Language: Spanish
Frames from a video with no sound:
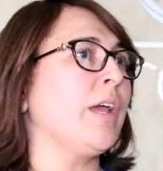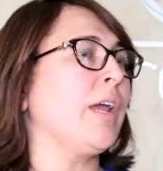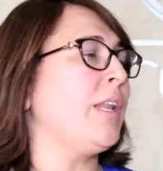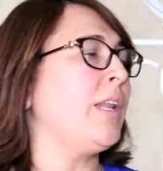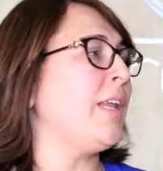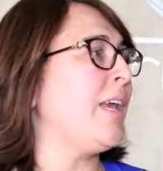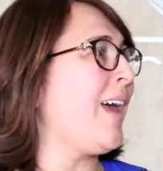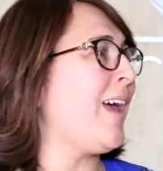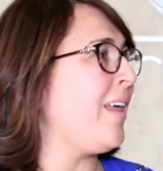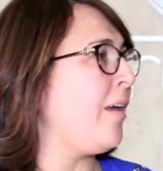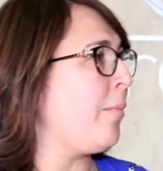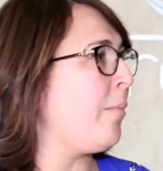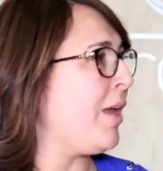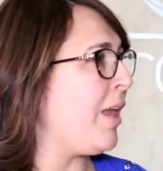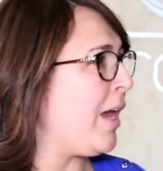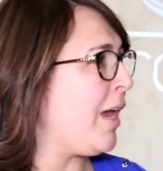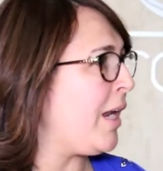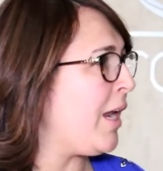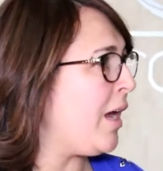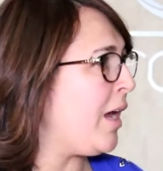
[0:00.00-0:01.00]
En el día de
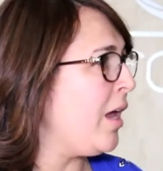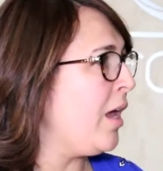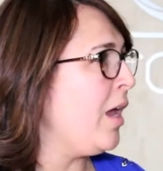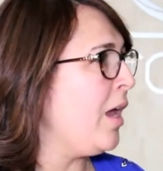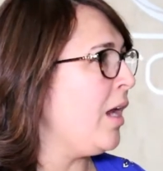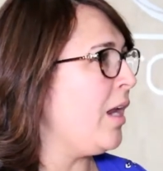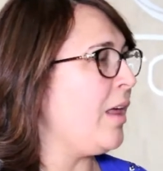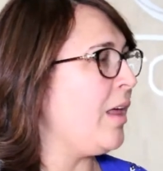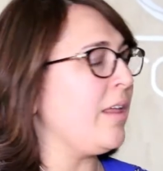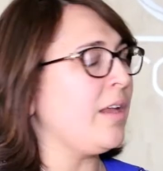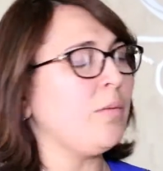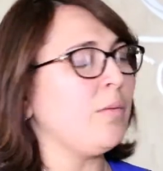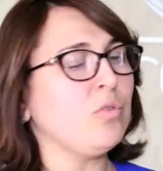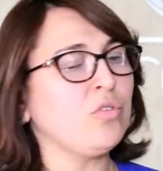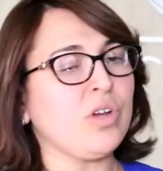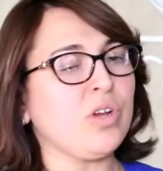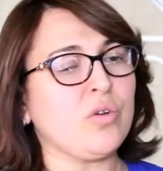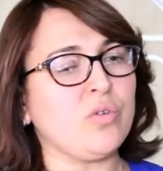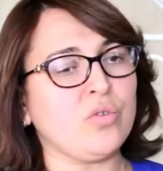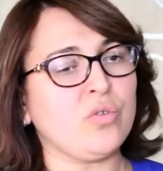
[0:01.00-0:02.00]
mañana la
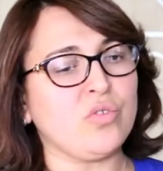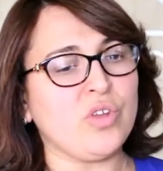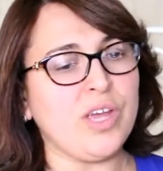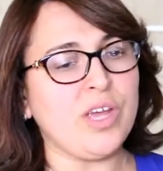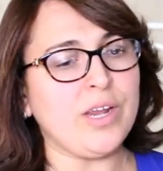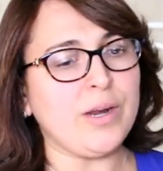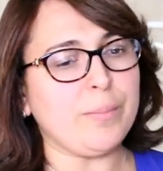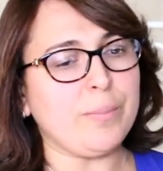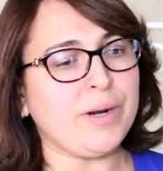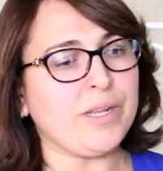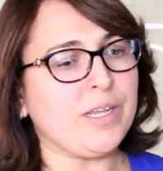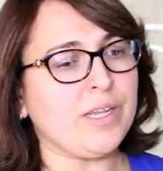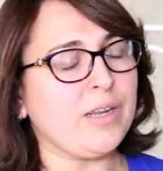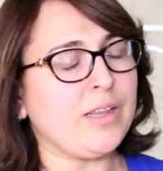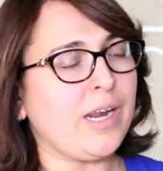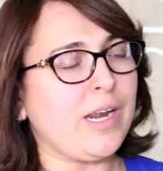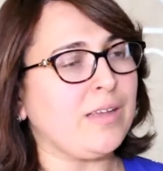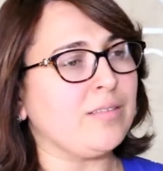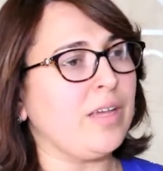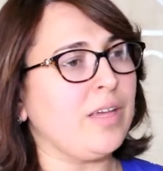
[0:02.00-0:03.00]
daremos a conocer a
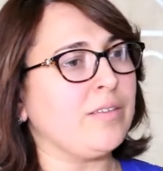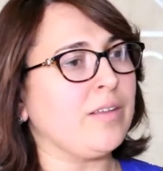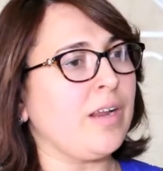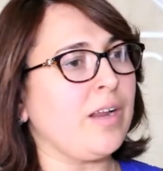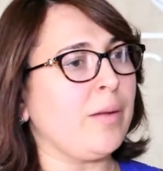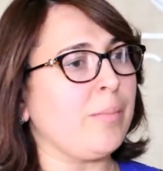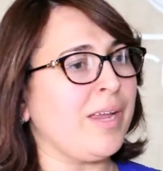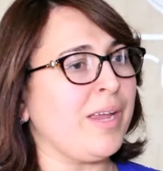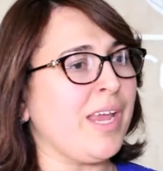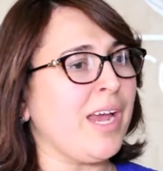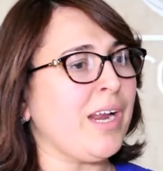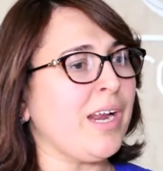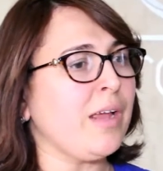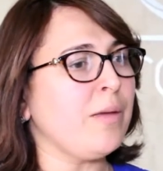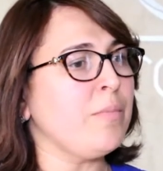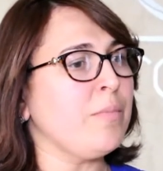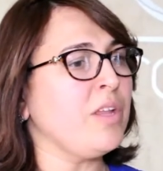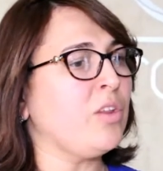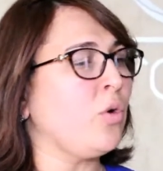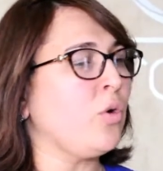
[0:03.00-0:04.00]
partir de las 10 de la
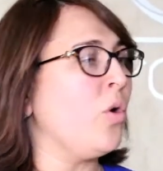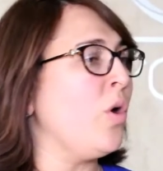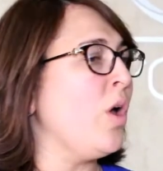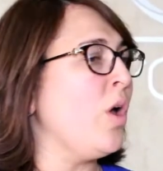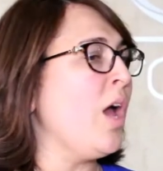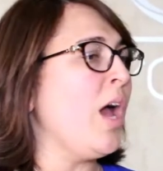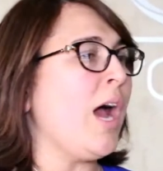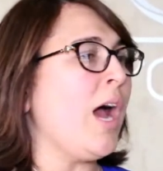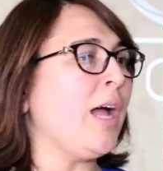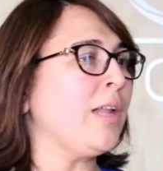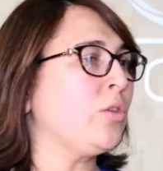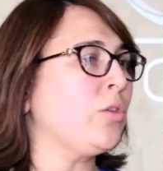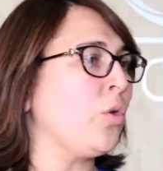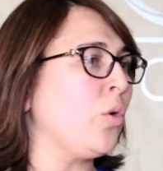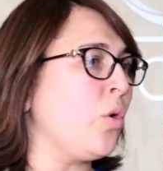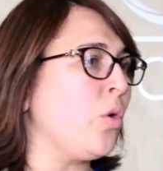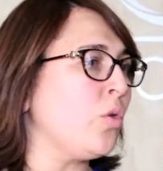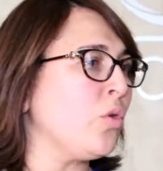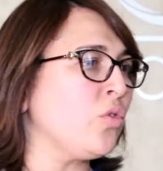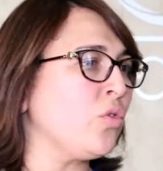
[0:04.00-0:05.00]
mañana. Invito
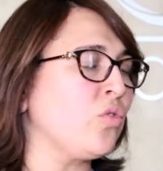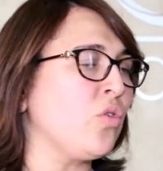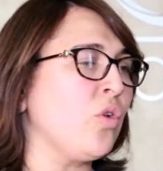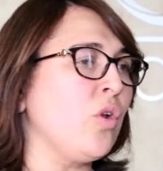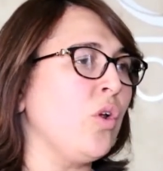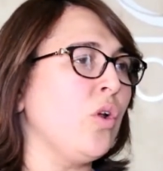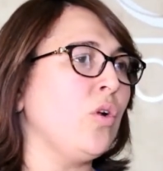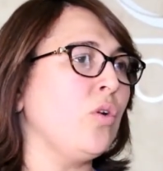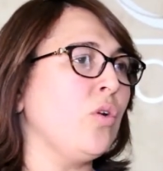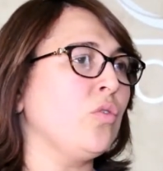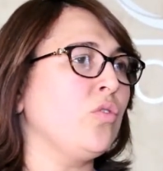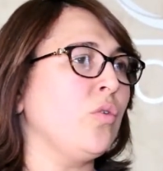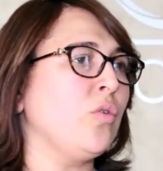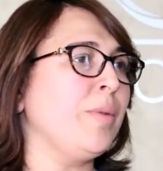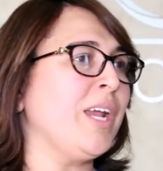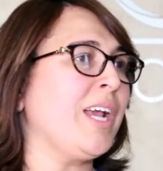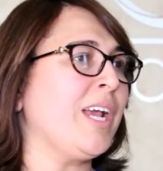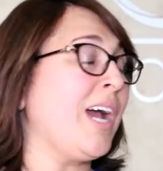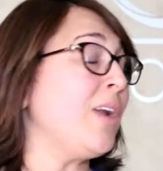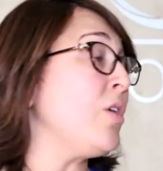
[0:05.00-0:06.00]
a todos los
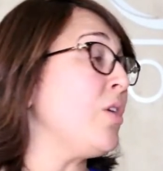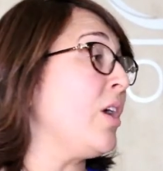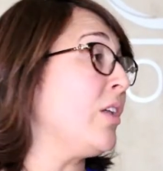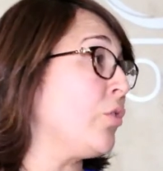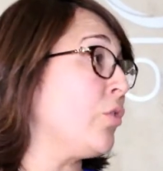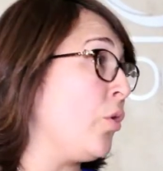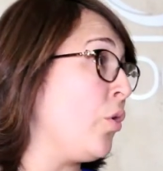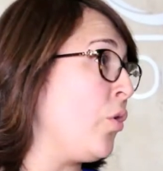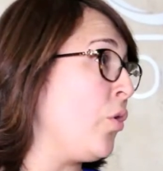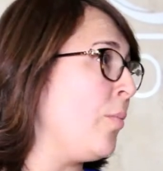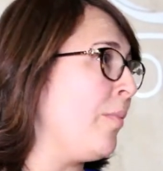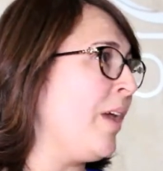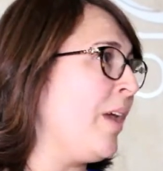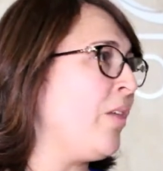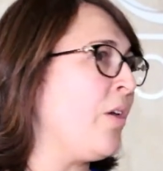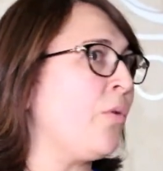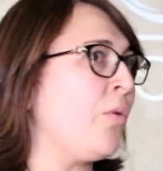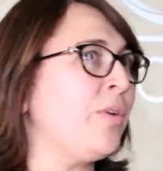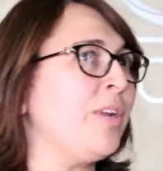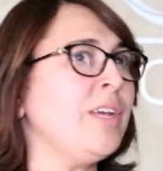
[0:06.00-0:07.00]
dominicanos y a todos los
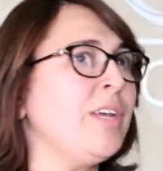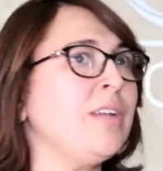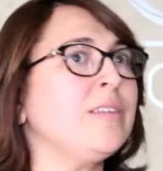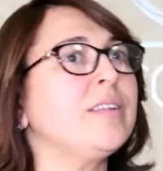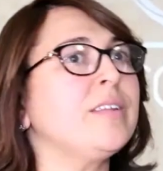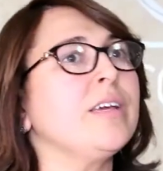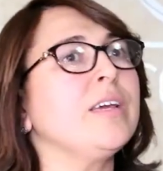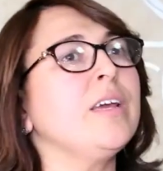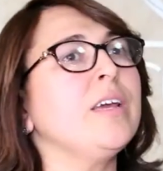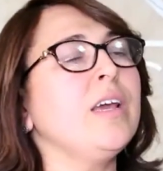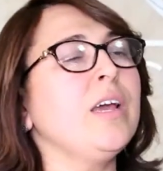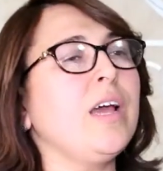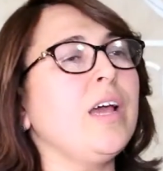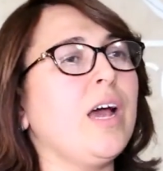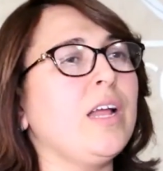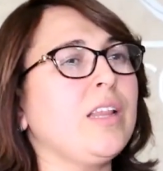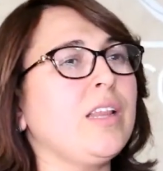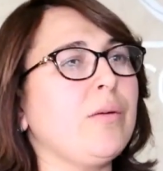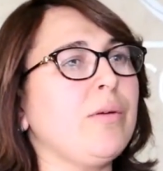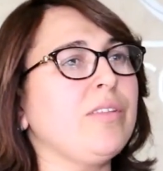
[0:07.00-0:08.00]
medios a unirse
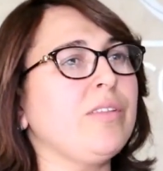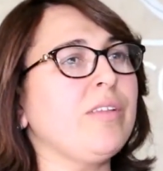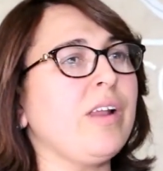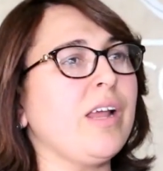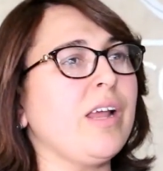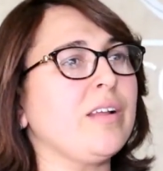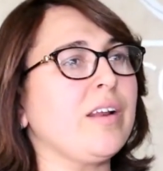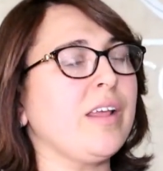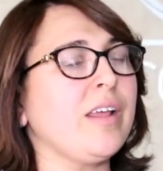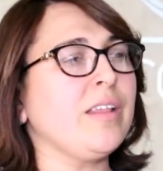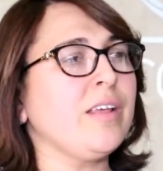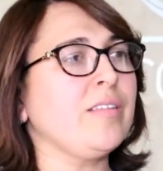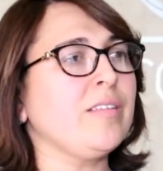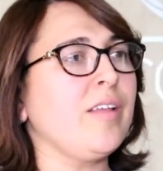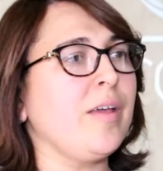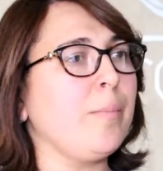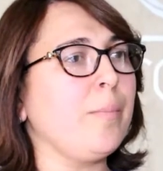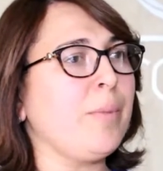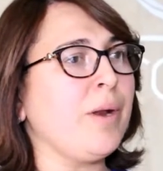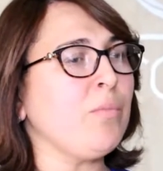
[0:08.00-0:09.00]
a través de las
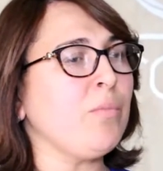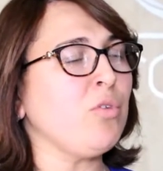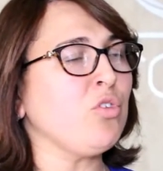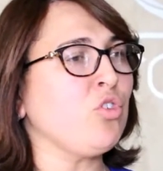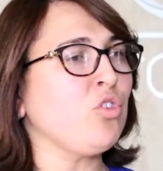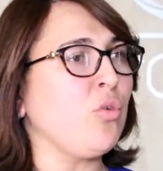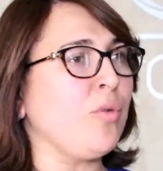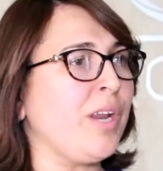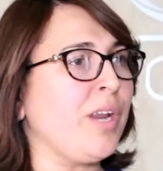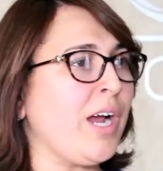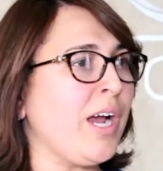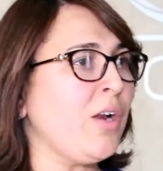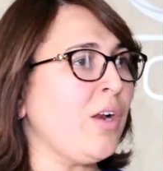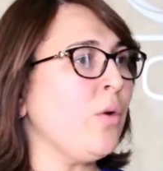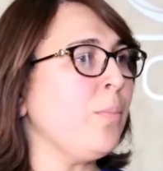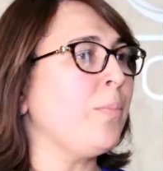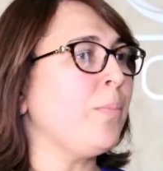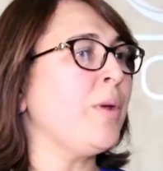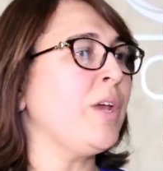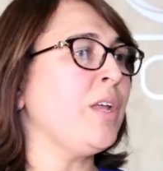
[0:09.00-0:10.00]
redes de Premio
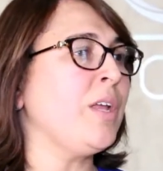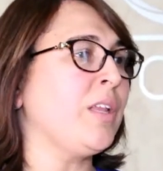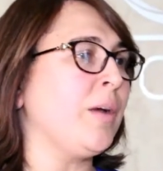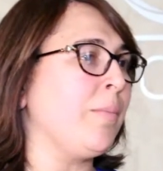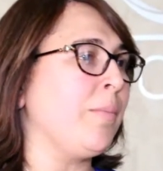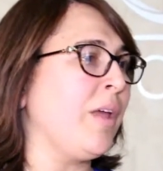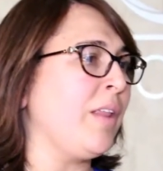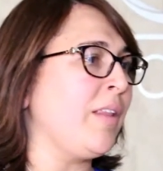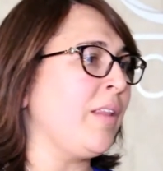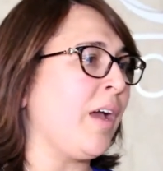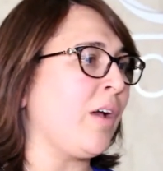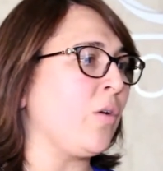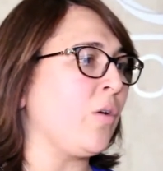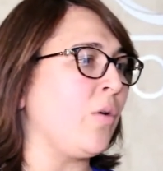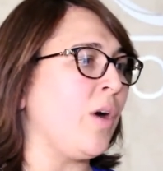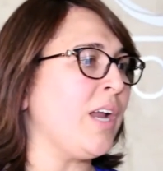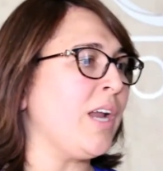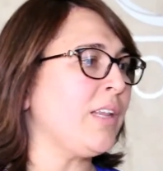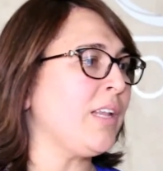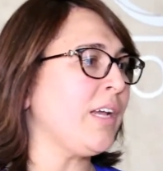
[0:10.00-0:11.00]
Soberano y también de
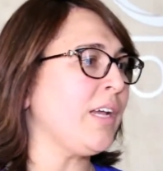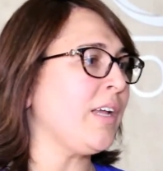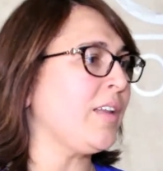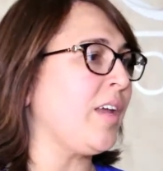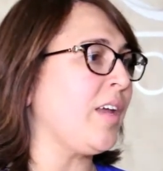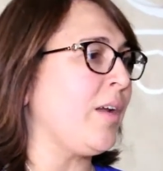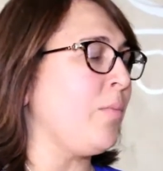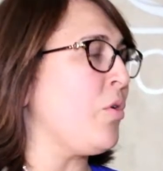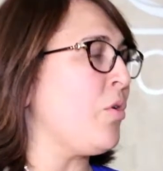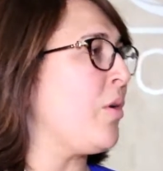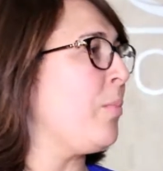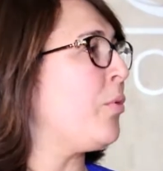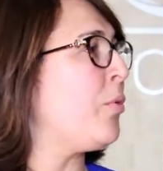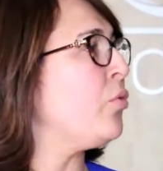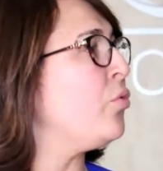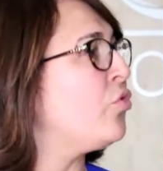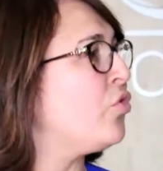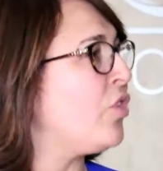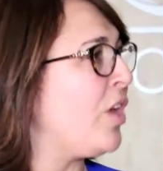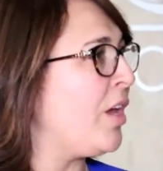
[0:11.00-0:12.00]
Acroarte, que estaremos
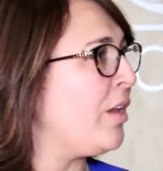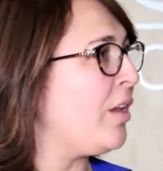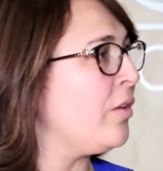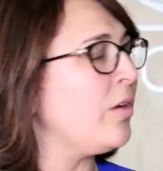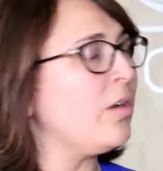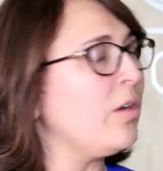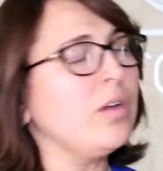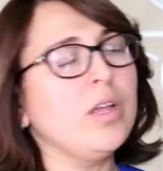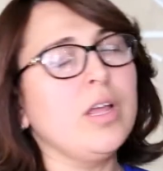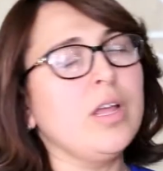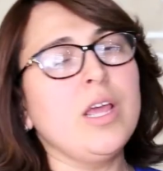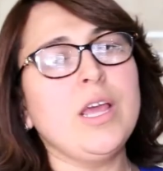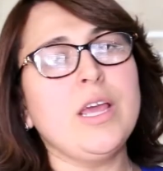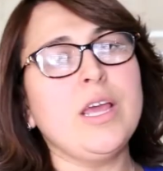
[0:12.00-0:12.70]
reproduciéndolo.